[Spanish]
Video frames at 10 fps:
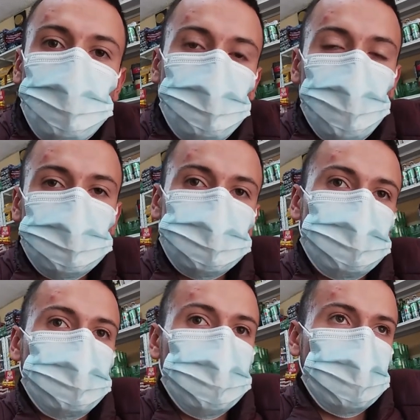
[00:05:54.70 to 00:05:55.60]
cobro más
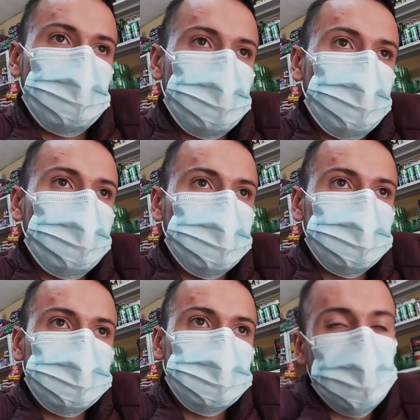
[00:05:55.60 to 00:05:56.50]
duro, por ejemplo,
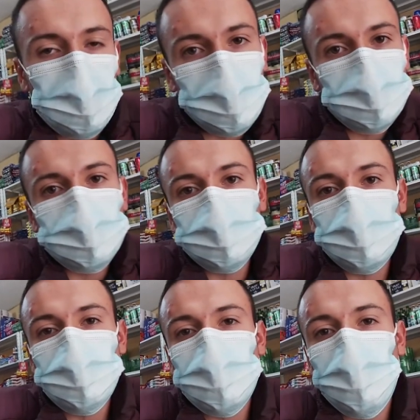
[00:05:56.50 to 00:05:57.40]
100 pesitos
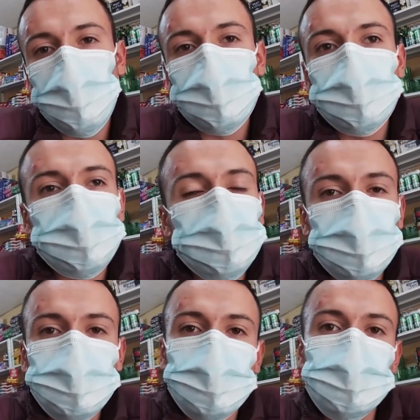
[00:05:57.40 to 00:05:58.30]
más caro,
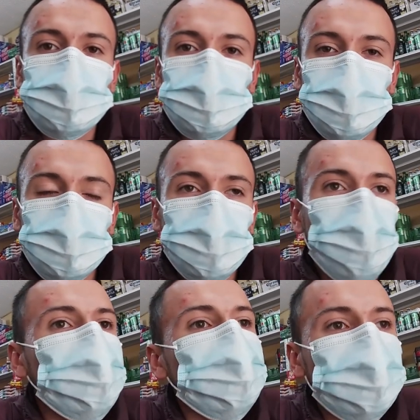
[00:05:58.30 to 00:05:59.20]
200 pesitos más
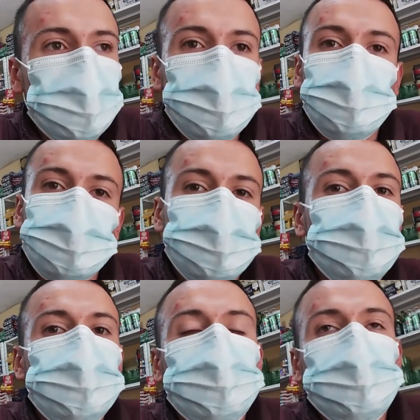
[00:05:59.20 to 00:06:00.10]
caro, 500
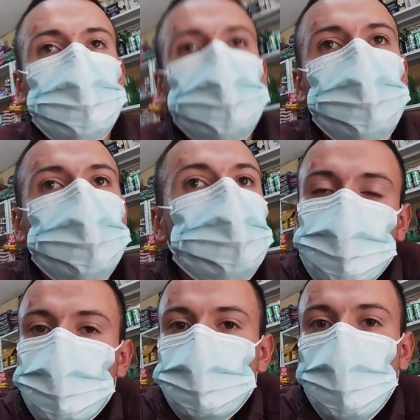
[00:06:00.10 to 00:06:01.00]
pesitos más caro.
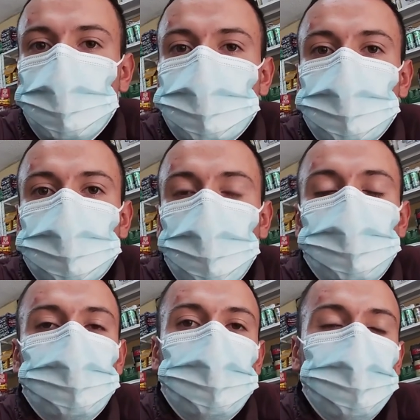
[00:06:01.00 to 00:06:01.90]
No sé, es como
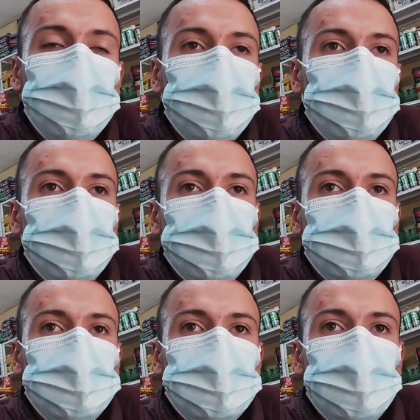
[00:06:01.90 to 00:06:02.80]
una forma de,
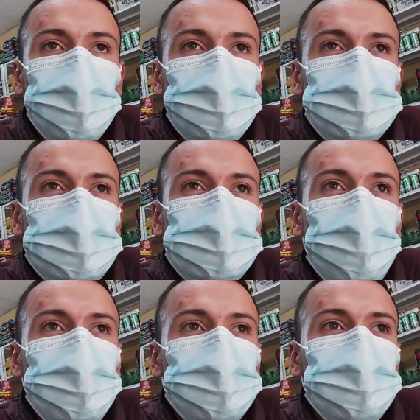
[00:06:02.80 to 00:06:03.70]
de
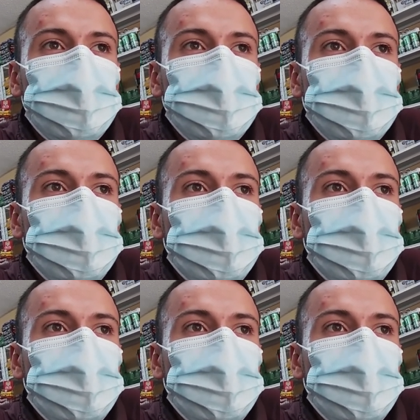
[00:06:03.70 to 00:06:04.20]
desquitarme y